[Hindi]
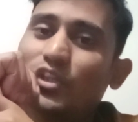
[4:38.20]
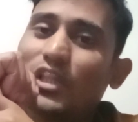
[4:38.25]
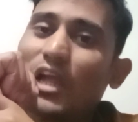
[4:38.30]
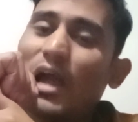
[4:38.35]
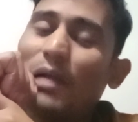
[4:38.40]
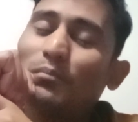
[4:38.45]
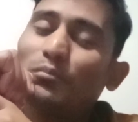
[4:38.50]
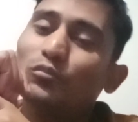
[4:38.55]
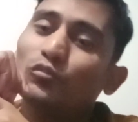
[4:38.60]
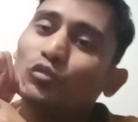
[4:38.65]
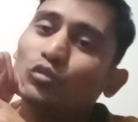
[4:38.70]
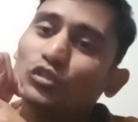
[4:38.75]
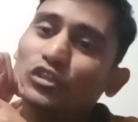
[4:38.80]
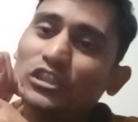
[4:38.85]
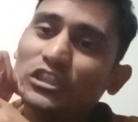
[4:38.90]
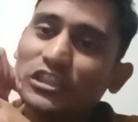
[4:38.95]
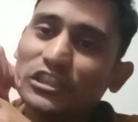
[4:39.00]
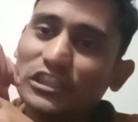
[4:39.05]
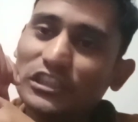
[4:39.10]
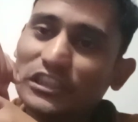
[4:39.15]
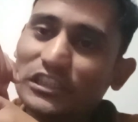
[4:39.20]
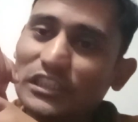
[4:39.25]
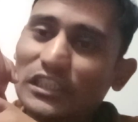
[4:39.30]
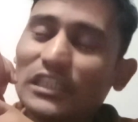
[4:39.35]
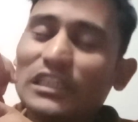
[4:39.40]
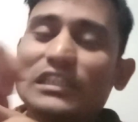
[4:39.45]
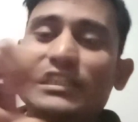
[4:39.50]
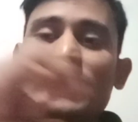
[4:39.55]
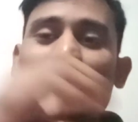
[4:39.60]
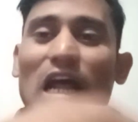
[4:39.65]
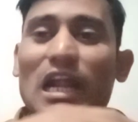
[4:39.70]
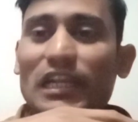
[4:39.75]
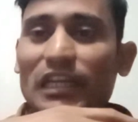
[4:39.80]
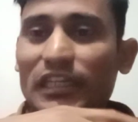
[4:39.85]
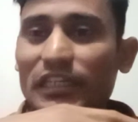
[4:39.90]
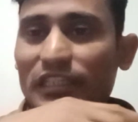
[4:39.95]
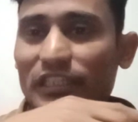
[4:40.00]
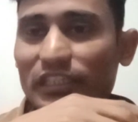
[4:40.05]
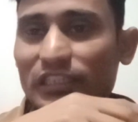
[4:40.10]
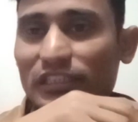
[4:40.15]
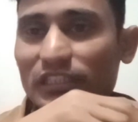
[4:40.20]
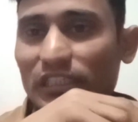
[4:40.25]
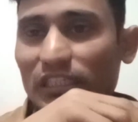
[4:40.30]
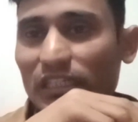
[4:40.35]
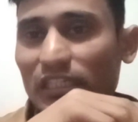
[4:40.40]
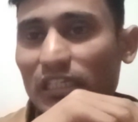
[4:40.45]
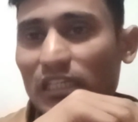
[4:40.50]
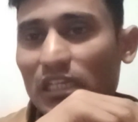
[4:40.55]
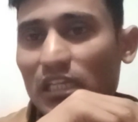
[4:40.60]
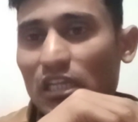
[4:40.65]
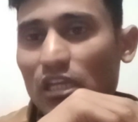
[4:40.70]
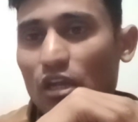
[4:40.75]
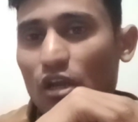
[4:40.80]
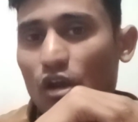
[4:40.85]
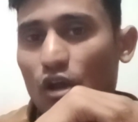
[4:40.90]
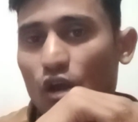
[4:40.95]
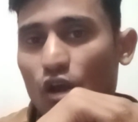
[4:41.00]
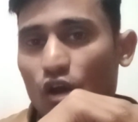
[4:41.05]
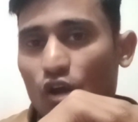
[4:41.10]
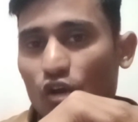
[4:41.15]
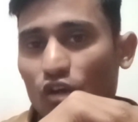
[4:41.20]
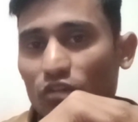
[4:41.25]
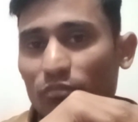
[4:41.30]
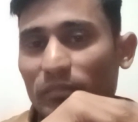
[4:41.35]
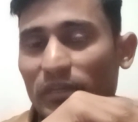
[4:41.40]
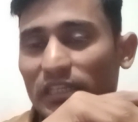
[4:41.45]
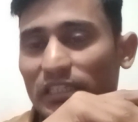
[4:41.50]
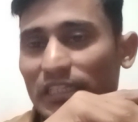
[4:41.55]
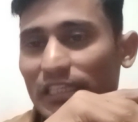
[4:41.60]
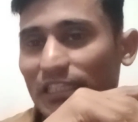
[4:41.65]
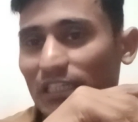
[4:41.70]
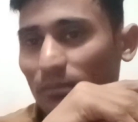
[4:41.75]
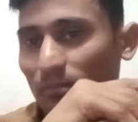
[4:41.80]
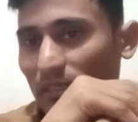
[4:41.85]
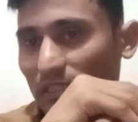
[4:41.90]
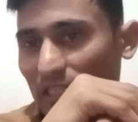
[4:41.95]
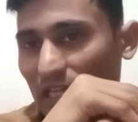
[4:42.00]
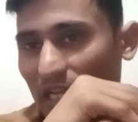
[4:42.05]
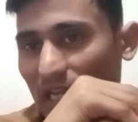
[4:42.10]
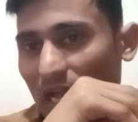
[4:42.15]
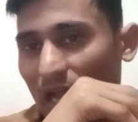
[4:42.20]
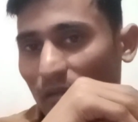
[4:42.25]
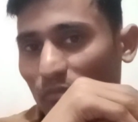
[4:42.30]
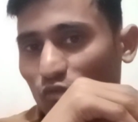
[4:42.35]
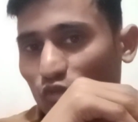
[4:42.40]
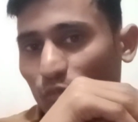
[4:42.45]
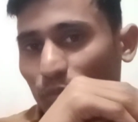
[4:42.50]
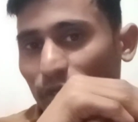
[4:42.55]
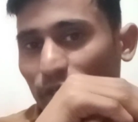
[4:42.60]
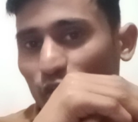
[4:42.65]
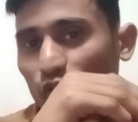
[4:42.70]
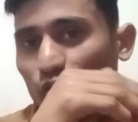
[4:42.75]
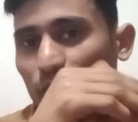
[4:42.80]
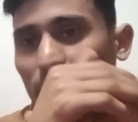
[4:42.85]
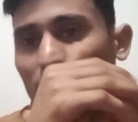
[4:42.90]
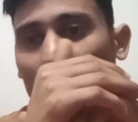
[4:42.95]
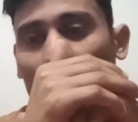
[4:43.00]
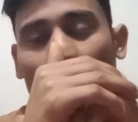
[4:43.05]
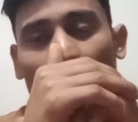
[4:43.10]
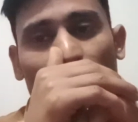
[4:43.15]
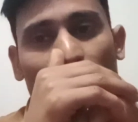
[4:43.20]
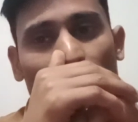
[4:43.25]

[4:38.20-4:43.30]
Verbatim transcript: तो आप कोशिश कीजिए टारगेट कीजिए और मैं जैसे बताया आपको वीडियो में